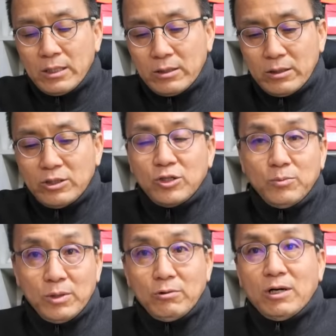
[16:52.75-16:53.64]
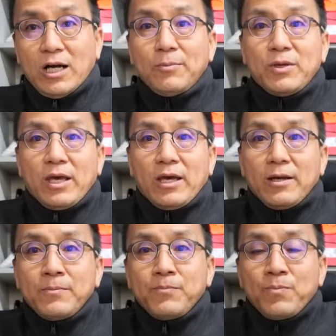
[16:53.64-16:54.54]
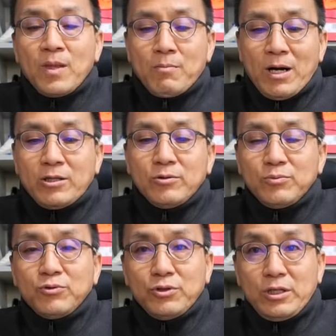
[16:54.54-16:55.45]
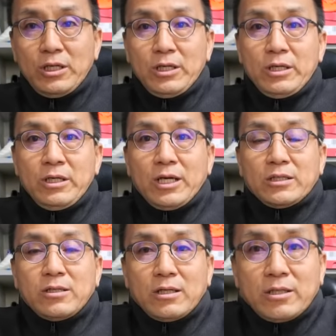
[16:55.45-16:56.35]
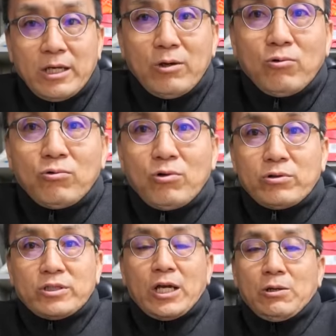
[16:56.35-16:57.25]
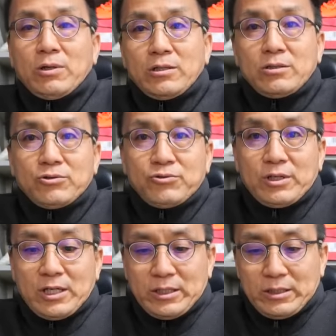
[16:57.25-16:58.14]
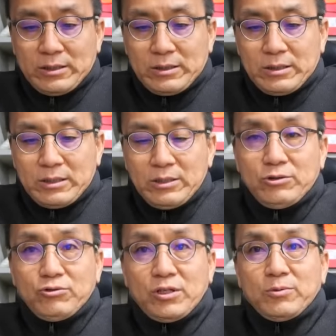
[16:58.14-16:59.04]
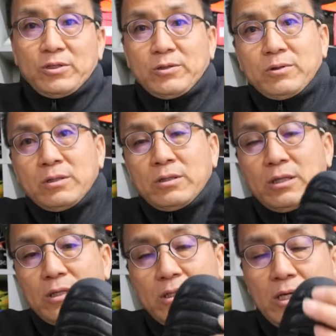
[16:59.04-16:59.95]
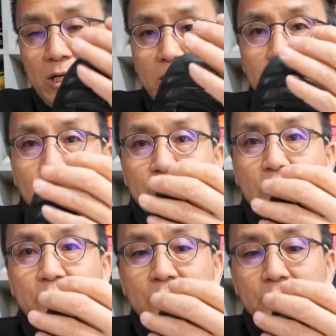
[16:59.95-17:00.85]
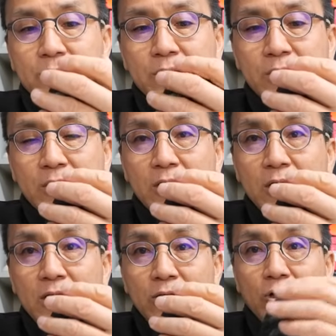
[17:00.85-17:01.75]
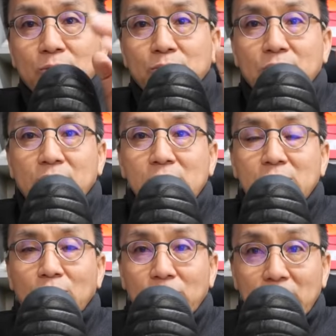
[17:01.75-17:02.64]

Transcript: 그런 측면과 함께 많은 분들이 이 아슬레타 a 0 0 5를 사용하는 것 중에 가장 큰 이유 중에 뭐냐, 이 하나가 뭐냐면, 여러분들이 실제로